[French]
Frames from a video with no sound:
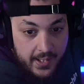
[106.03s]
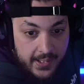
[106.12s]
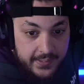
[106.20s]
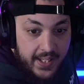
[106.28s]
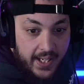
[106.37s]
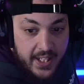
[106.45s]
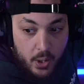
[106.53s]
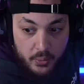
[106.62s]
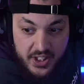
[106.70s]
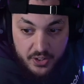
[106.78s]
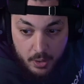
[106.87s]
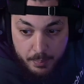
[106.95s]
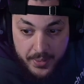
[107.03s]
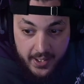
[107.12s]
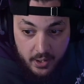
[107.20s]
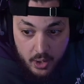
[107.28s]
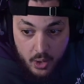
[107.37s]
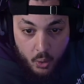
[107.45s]
Derrière, on isole
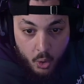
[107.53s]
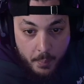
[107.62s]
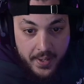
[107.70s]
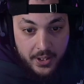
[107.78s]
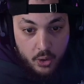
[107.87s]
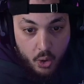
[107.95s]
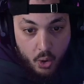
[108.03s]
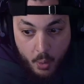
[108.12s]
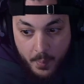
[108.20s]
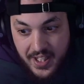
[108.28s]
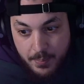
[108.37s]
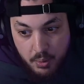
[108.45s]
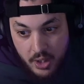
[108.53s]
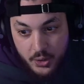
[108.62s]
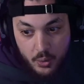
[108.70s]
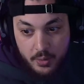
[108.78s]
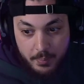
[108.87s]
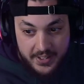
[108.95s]
bien. On met de l'eau, on met des
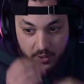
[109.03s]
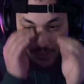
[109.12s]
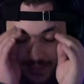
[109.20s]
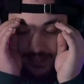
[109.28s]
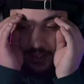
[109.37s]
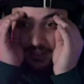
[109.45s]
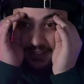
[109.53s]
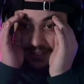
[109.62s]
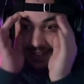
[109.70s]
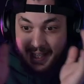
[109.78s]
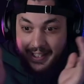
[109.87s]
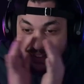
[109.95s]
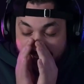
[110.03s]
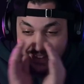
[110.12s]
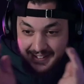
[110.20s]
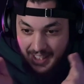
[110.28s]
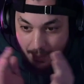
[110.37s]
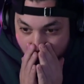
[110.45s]
poissons. Mais ça aurait été une dinguerie,
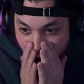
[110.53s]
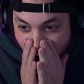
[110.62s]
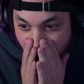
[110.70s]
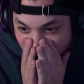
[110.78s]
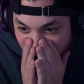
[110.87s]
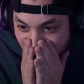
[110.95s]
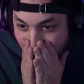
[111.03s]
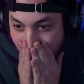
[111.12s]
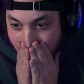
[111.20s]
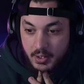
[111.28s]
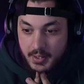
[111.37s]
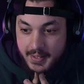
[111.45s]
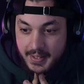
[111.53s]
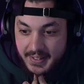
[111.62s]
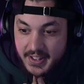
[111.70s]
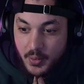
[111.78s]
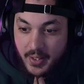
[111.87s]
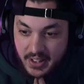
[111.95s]
sa mère. Oh tu sais
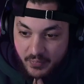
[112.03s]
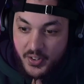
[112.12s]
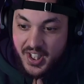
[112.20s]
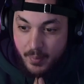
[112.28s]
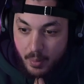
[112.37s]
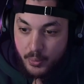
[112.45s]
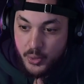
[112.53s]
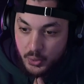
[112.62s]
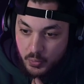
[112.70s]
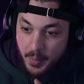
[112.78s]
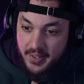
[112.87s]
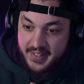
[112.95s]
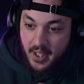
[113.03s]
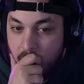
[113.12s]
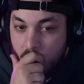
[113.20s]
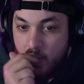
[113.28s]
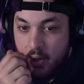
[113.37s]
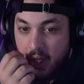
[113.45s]
que ça aurait été faisable en plus, je vous parle ça.
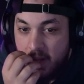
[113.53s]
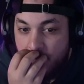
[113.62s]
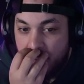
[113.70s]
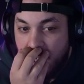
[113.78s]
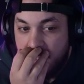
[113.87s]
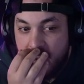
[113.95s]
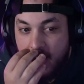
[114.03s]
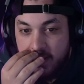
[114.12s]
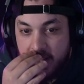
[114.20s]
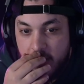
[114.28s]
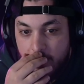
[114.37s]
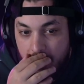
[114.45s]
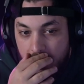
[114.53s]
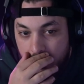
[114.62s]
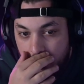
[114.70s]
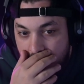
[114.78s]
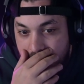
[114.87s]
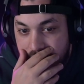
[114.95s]
Ou alors, il me faudrait un, un animal.
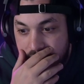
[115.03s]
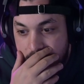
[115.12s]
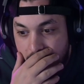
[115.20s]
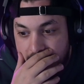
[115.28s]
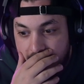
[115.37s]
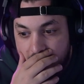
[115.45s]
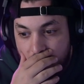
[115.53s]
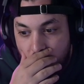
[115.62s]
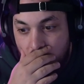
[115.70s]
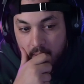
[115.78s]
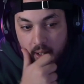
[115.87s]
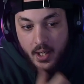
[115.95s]
Ouais, un animal derrière moi.